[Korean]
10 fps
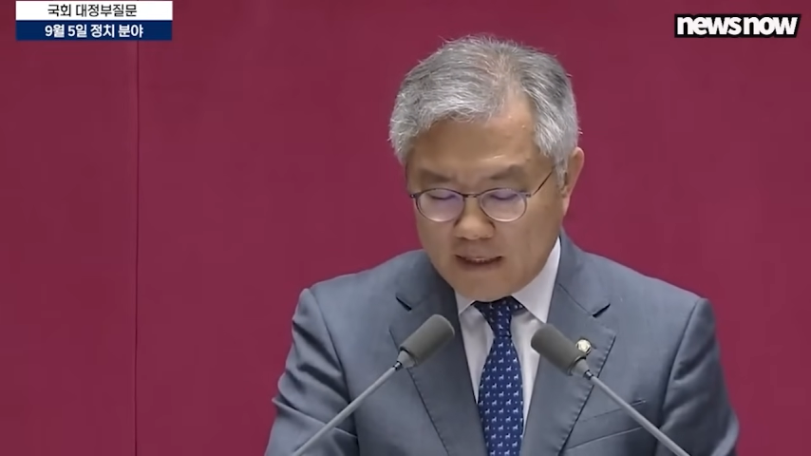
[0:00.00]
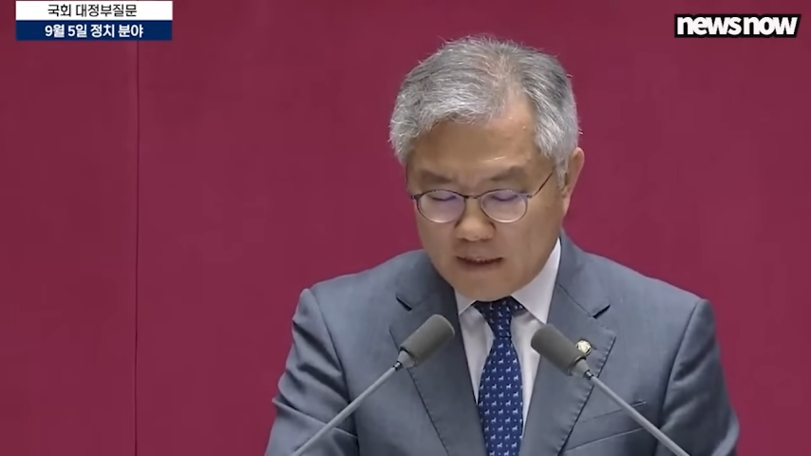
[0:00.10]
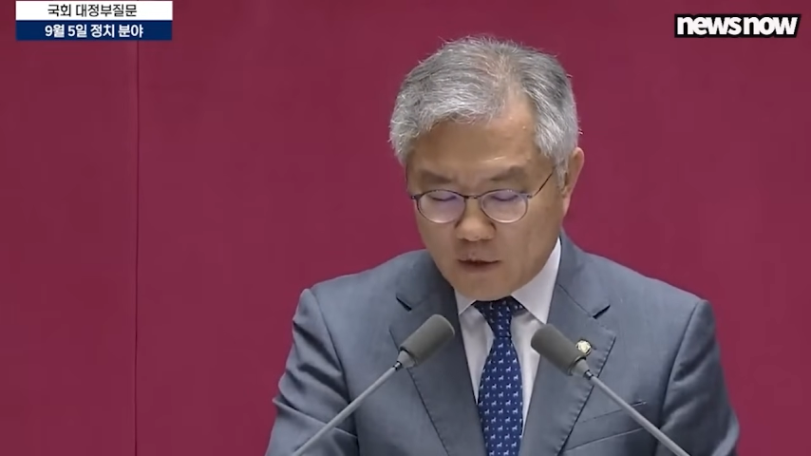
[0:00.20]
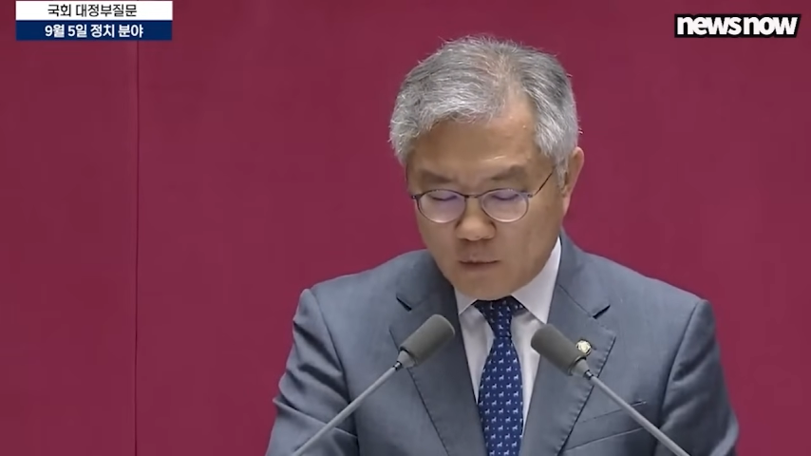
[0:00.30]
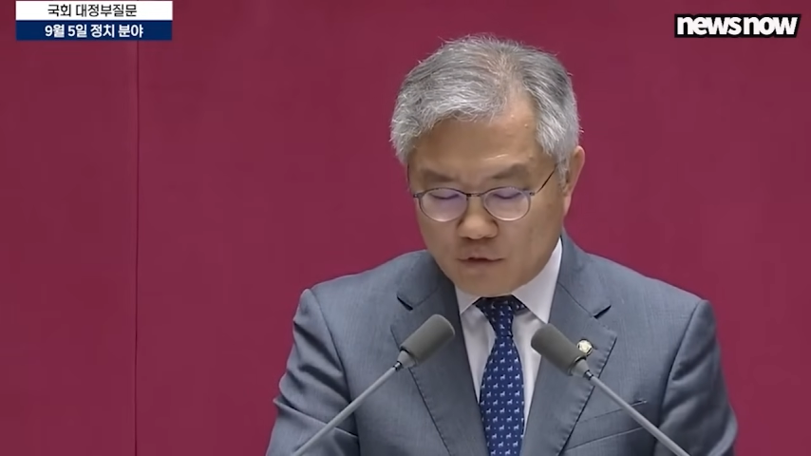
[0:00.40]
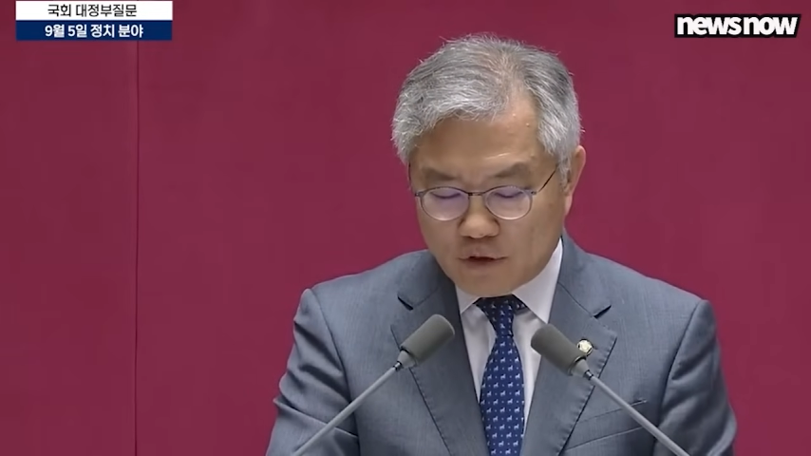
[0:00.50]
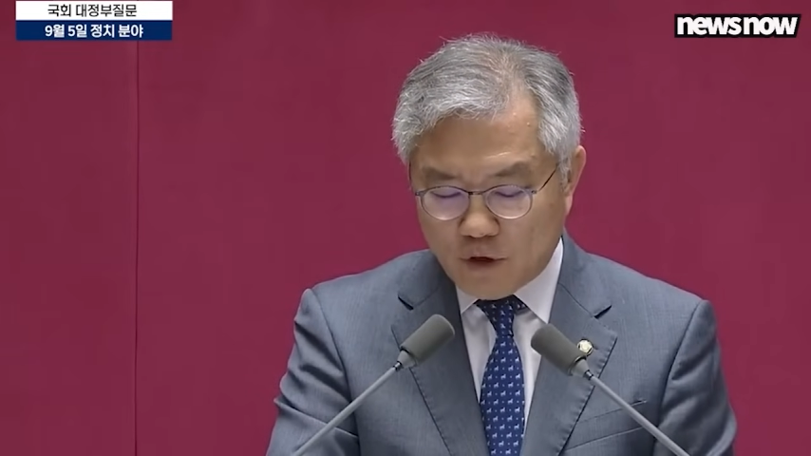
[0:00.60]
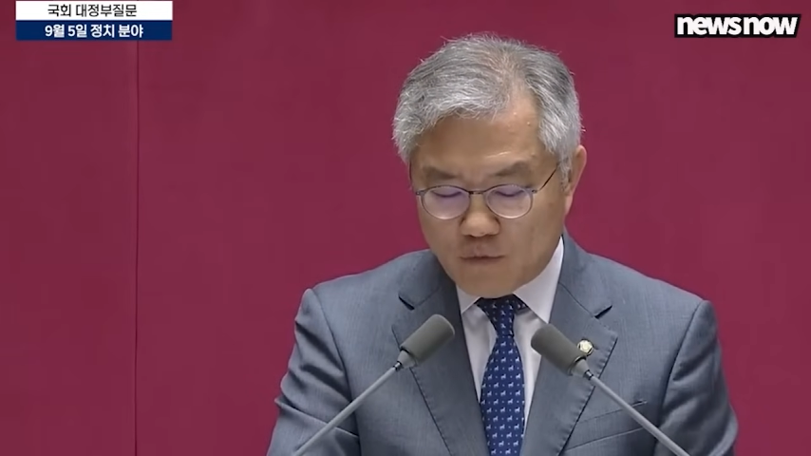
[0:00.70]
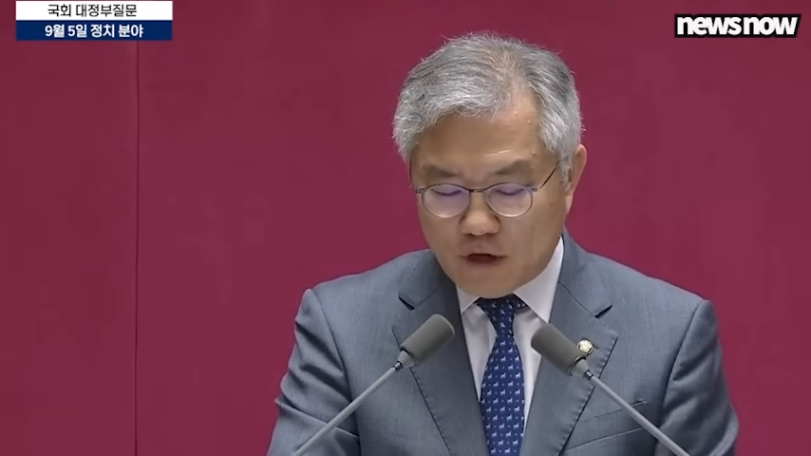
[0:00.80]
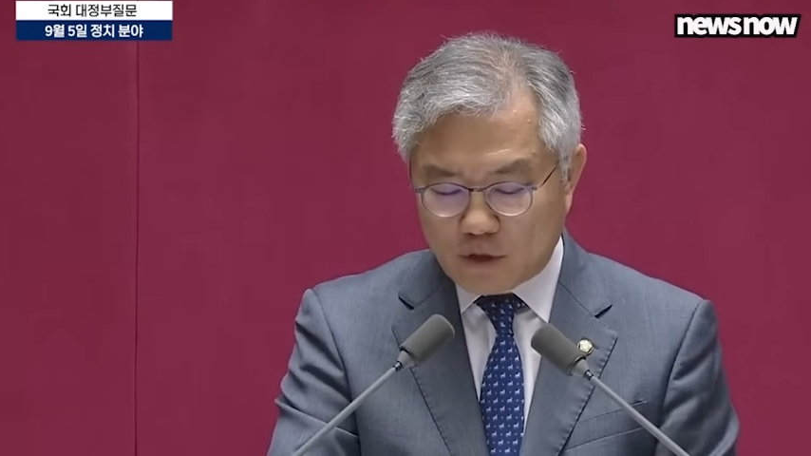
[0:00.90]
이 정부는
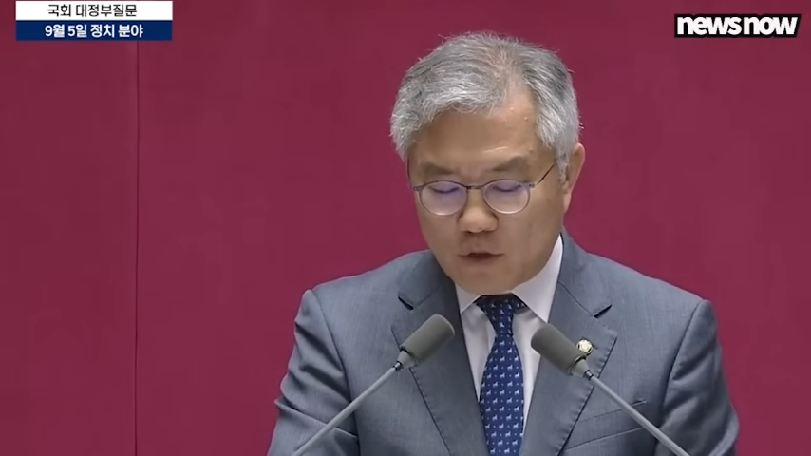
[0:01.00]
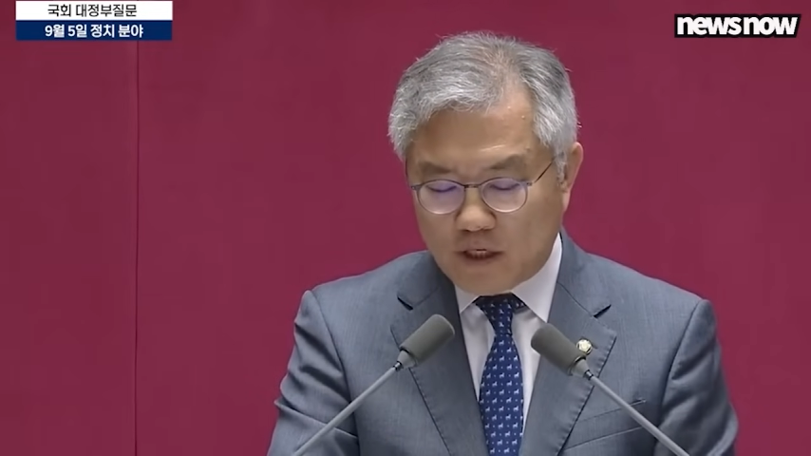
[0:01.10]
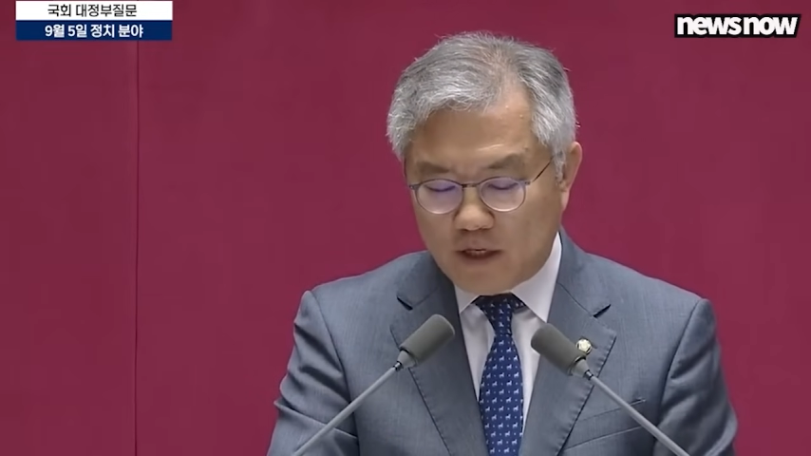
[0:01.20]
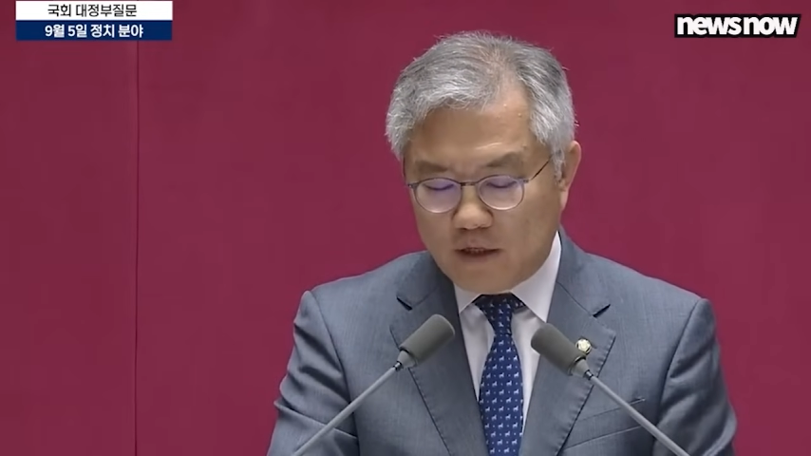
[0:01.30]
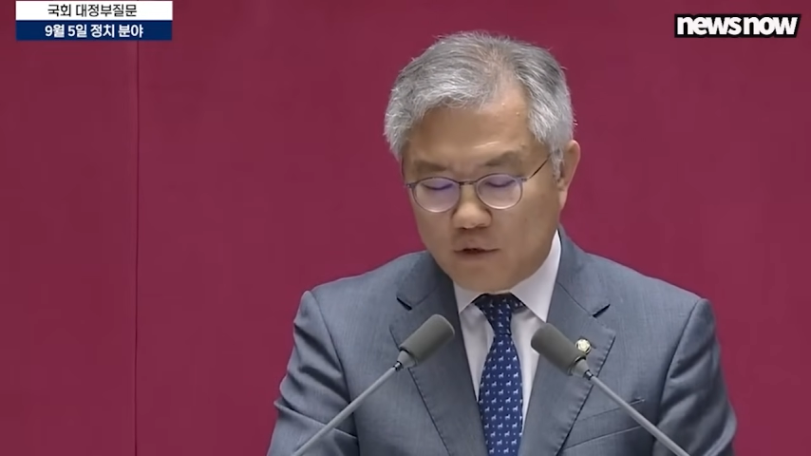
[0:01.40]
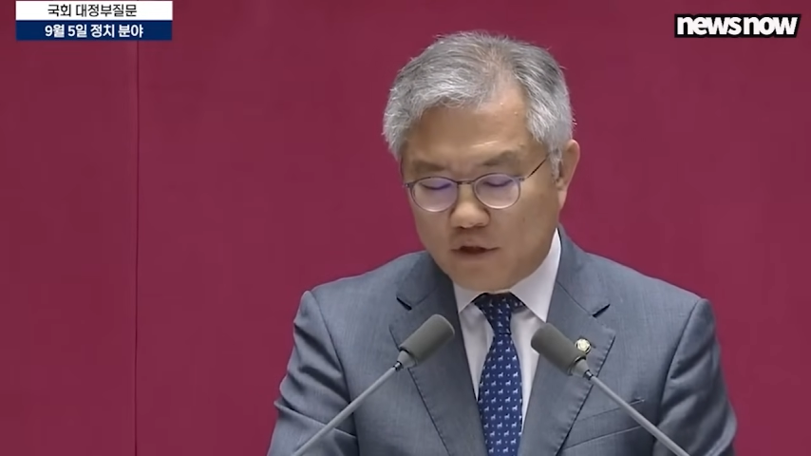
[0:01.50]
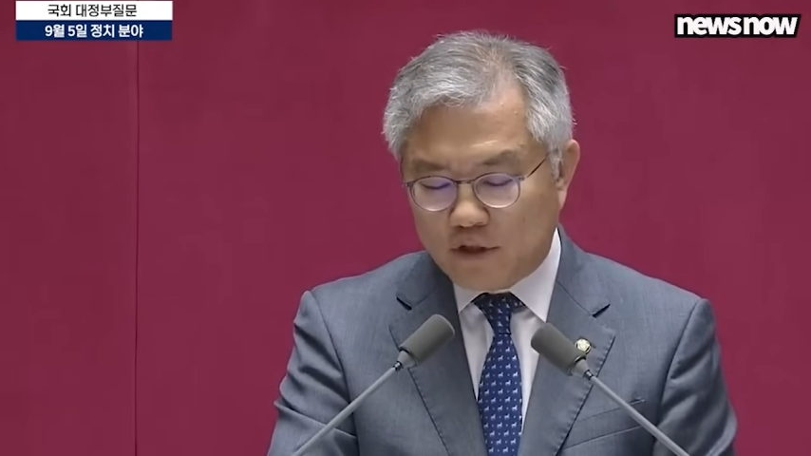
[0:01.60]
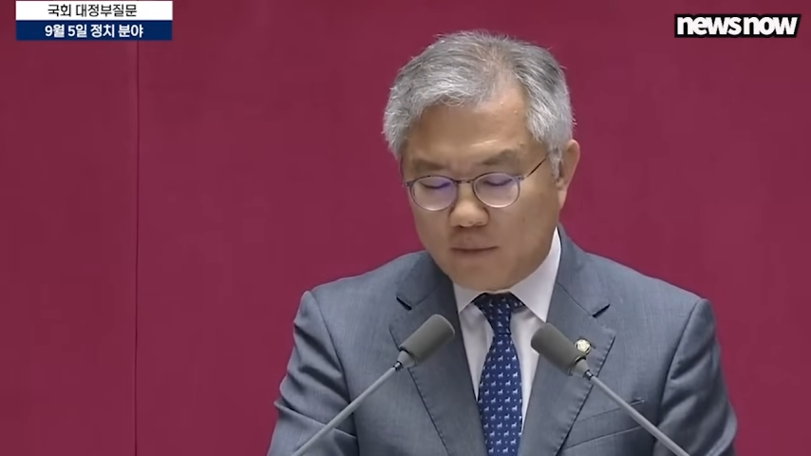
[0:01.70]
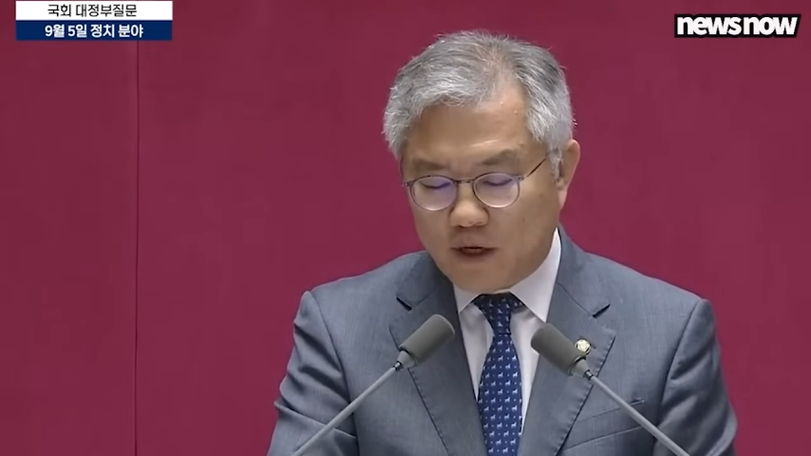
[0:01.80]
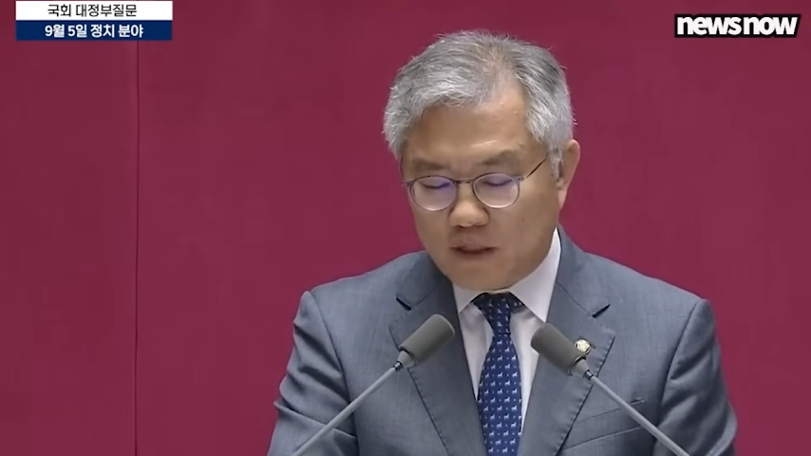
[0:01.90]
정부가 존재할 이유를
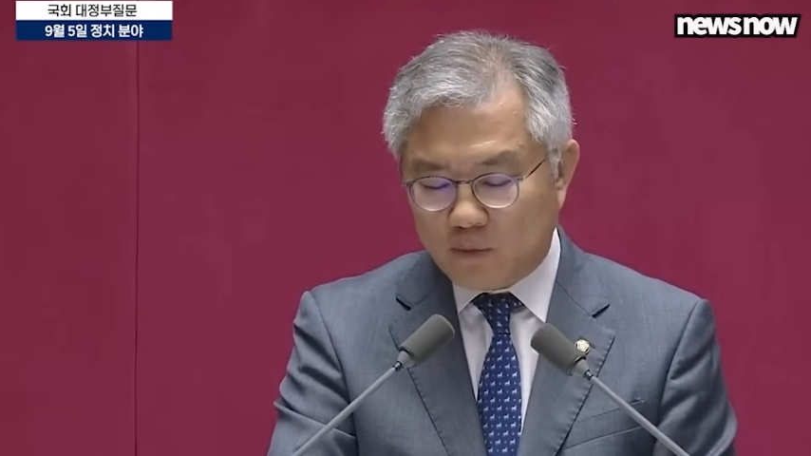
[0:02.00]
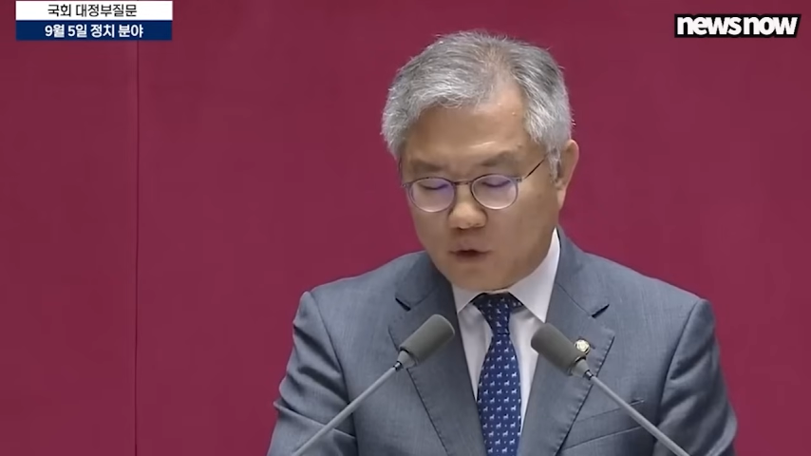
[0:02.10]
증명하지